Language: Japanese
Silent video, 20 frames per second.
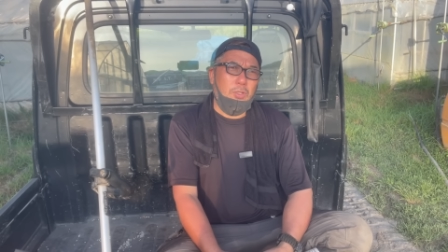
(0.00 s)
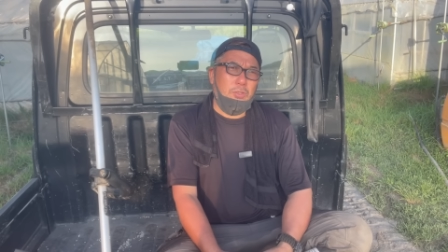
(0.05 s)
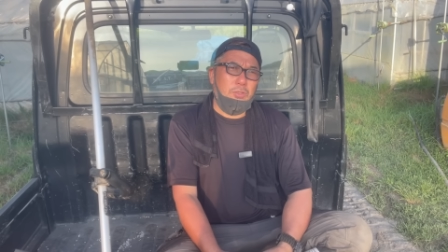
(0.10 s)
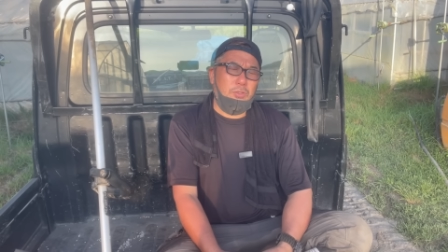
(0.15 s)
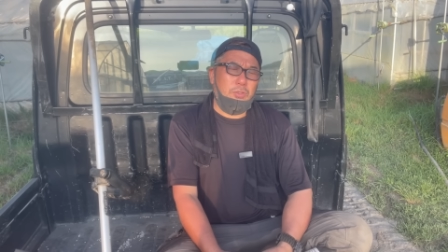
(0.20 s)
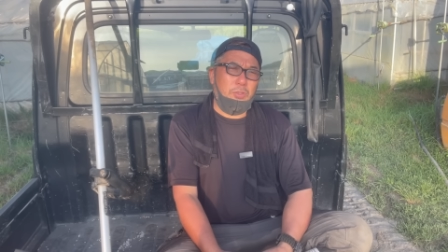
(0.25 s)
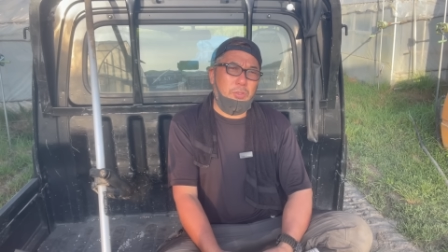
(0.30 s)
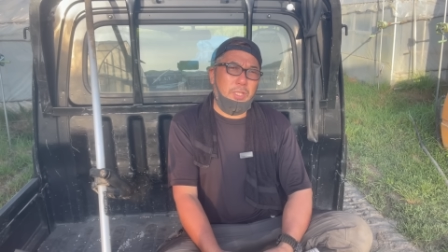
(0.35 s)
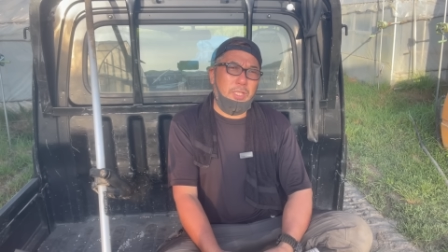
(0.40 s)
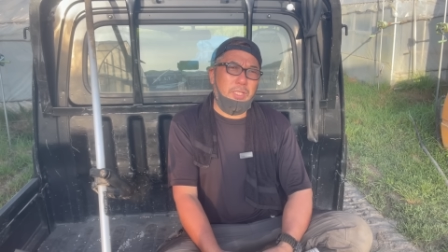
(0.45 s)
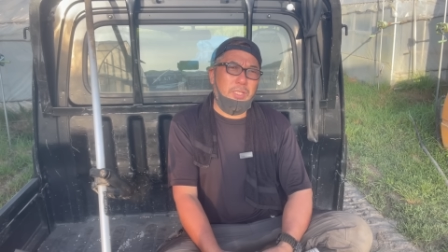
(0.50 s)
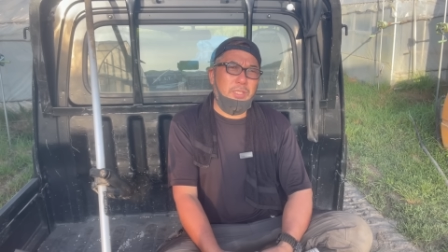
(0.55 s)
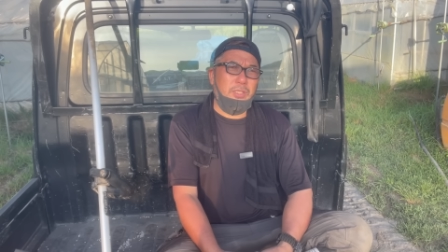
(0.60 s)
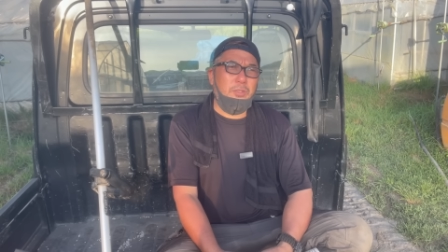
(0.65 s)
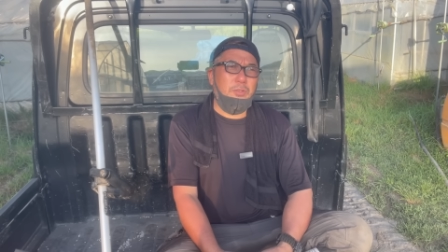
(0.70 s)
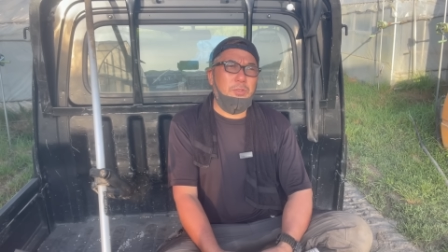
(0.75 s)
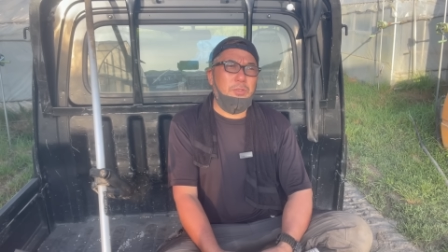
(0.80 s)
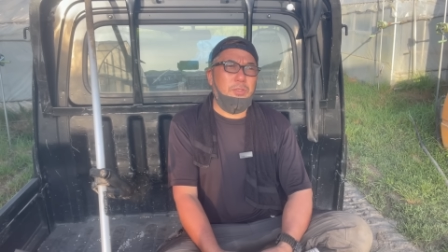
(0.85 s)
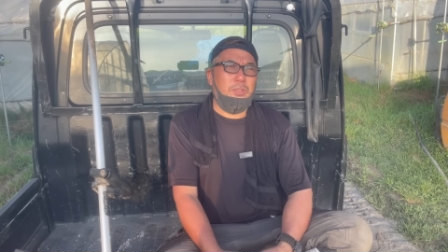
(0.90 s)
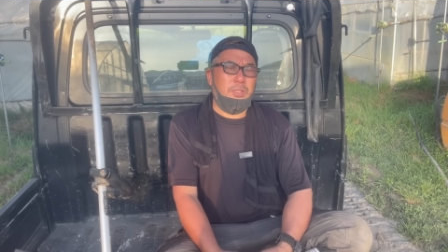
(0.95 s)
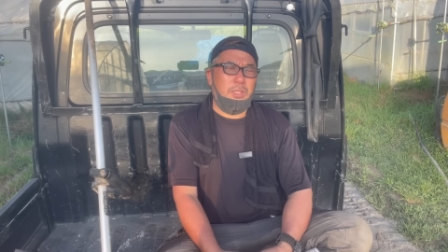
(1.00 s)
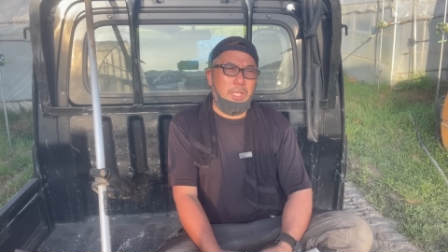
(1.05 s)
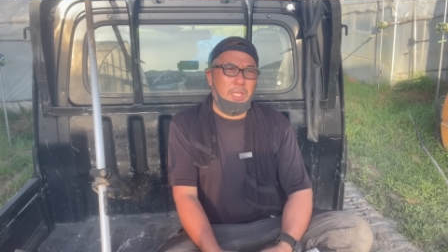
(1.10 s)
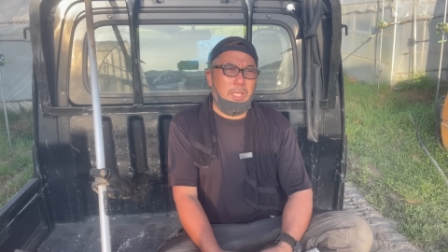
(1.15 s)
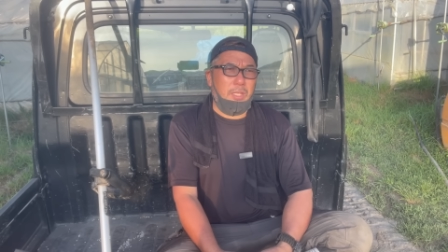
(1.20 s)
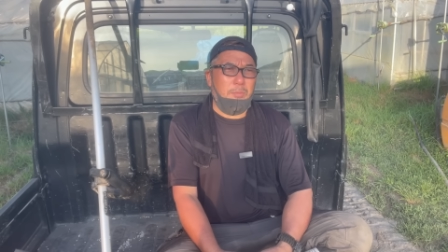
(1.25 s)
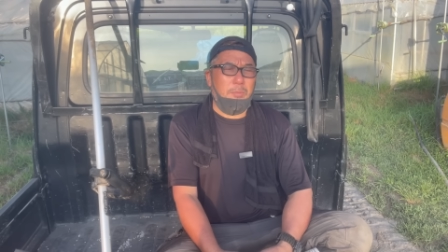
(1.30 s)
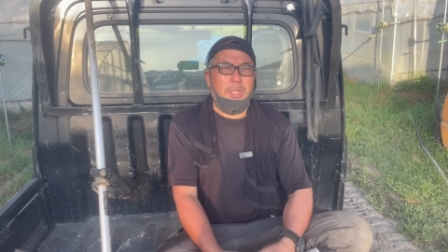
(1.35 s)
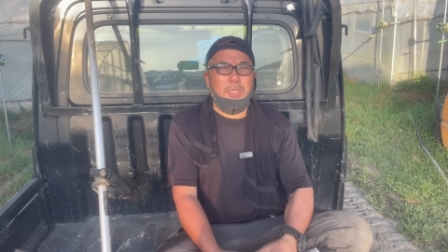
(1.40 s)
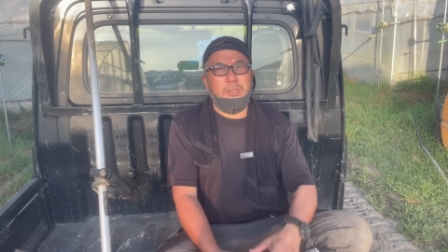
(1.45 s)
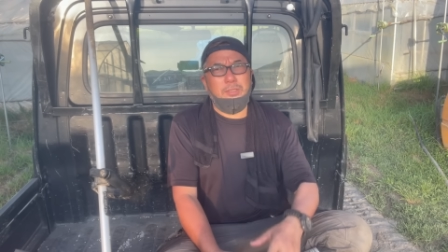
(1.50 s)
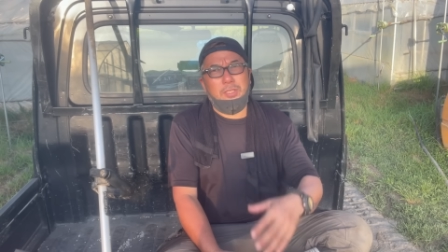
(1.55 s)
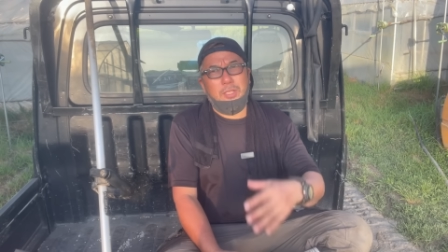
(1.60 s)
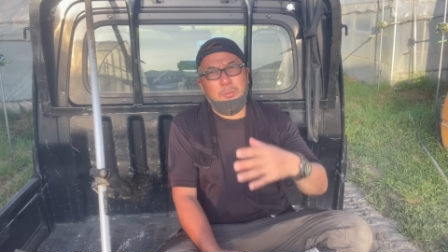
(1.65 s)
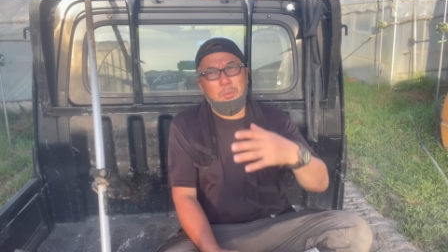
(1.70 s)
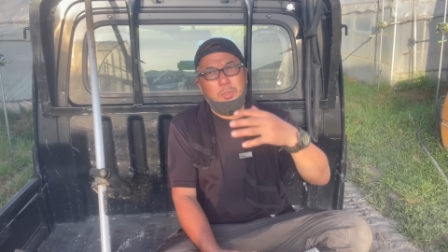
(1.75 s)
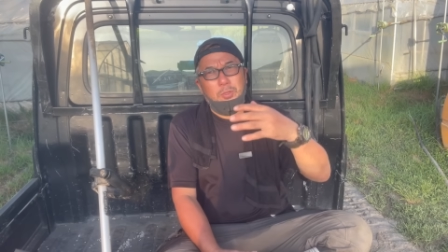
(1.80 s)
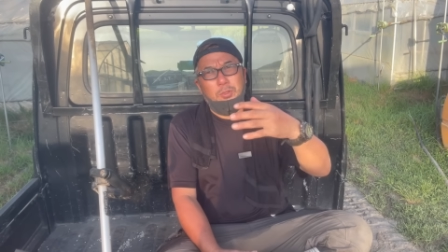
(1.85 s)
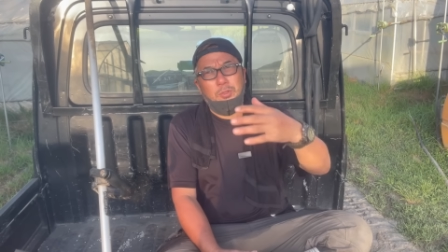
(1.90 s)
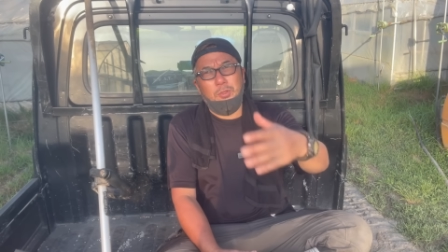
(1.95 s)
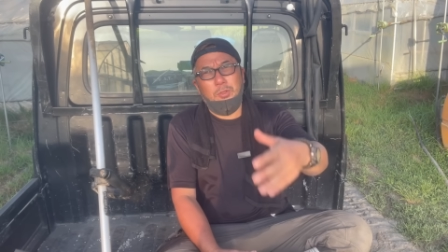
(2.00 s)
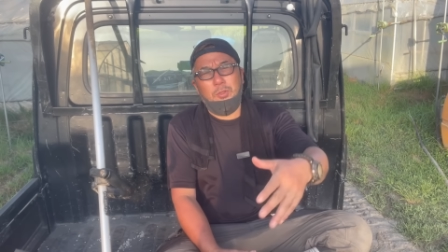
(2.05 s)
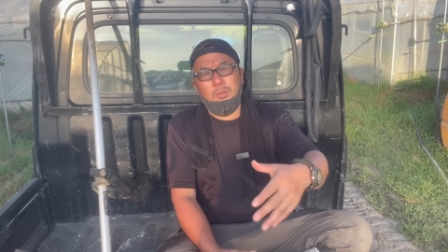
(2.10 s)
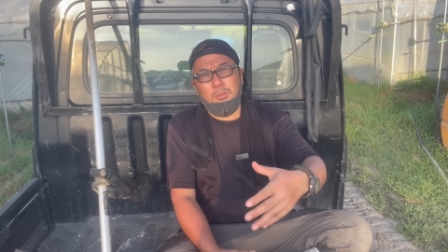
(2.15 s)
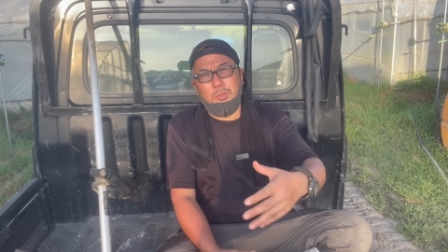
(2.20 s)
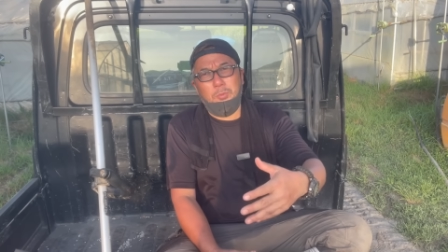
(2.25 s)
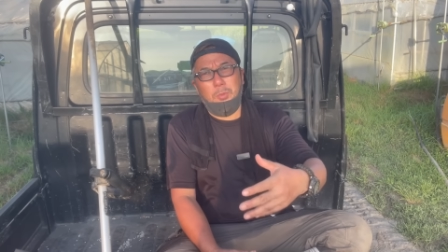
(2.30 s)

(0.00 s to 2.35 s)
それによっ、まあ、漬物のこ